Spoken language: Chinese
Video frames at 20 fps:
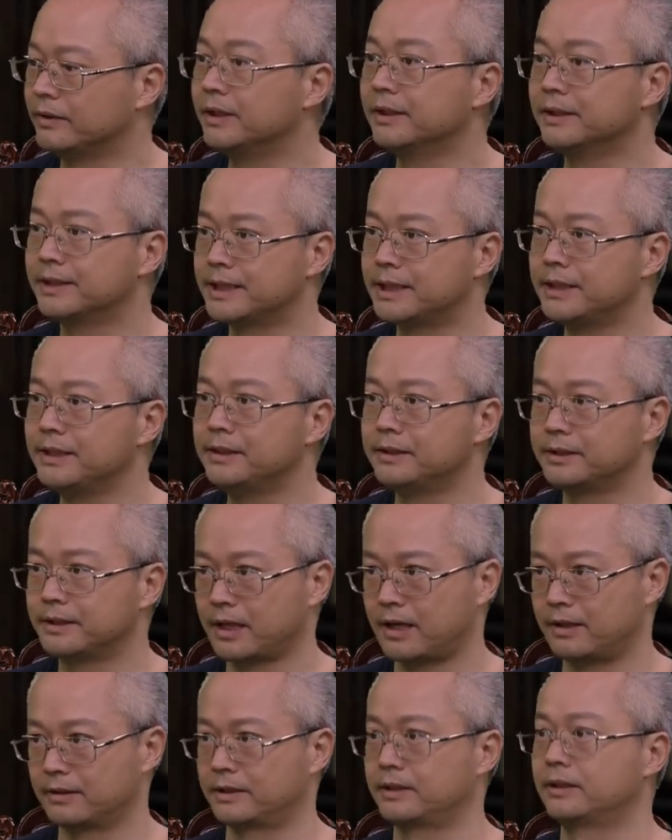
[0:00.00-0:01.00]
一个气
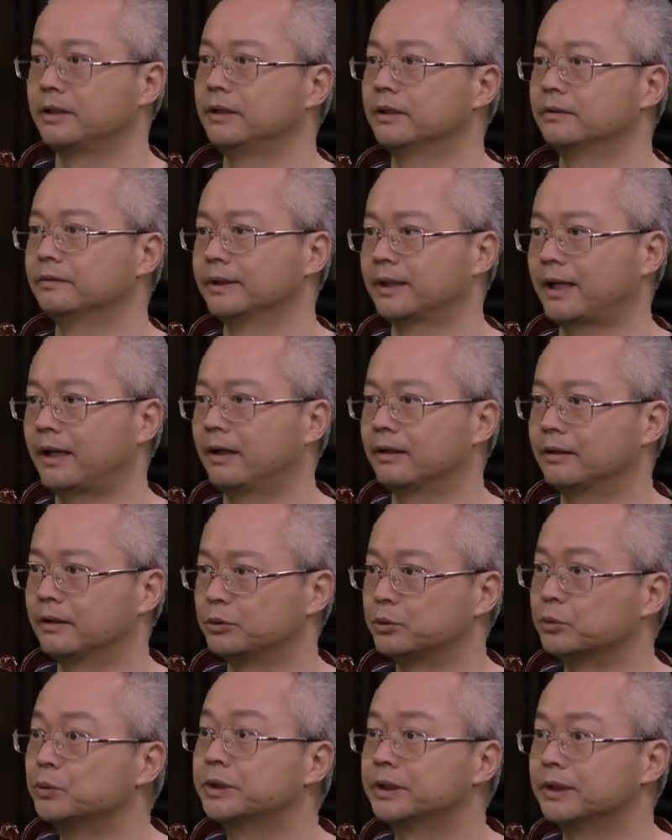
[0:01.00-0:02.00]
象，是因为他
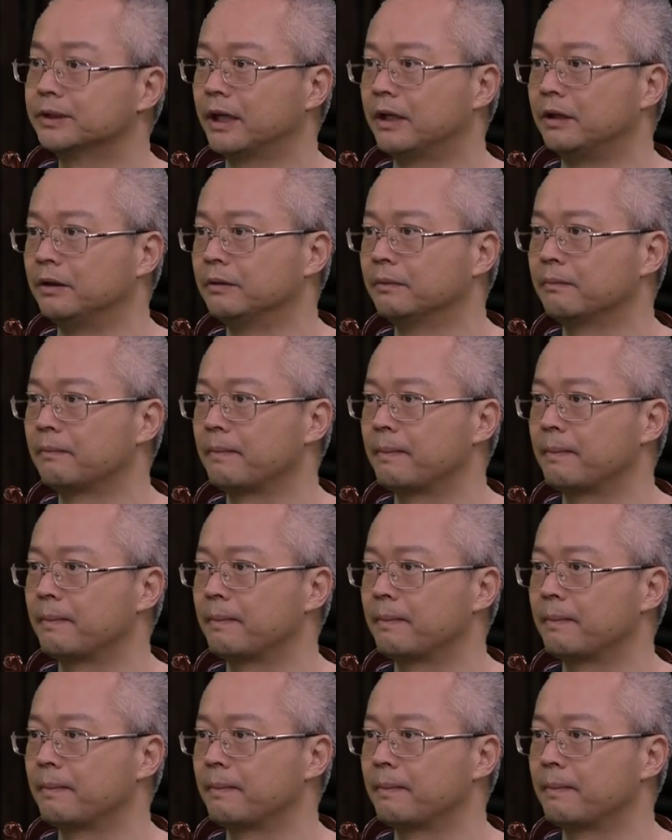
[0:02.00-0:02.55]
的儒释道，